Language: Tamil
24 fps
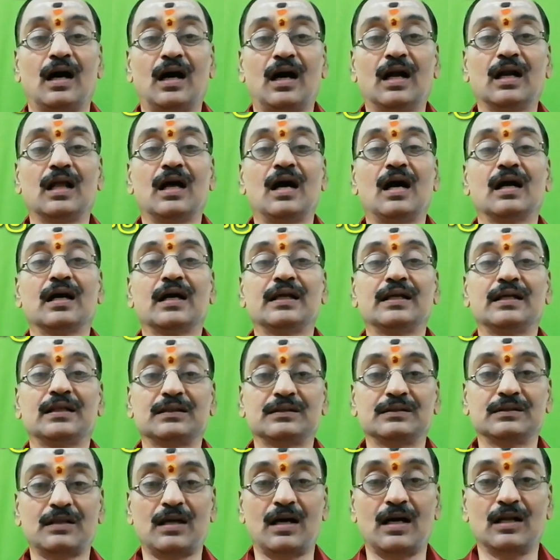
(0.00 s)
ஆணாக
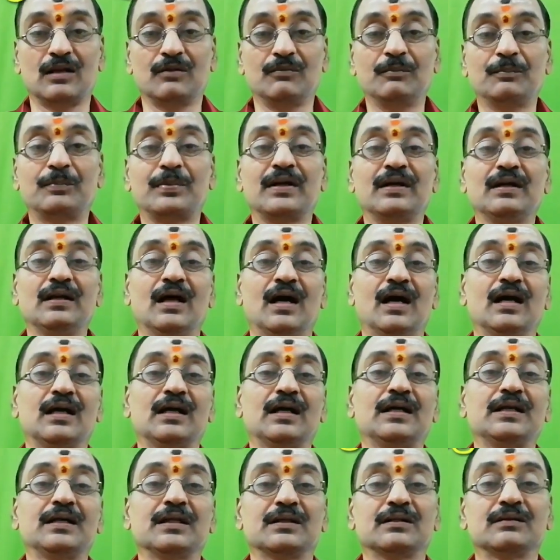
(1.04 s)
இருந்தாலும் பெண்ணாக
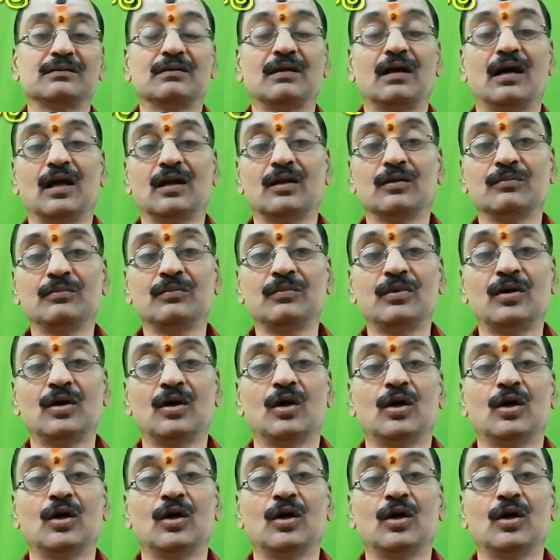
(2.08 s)
இருந்தாலும்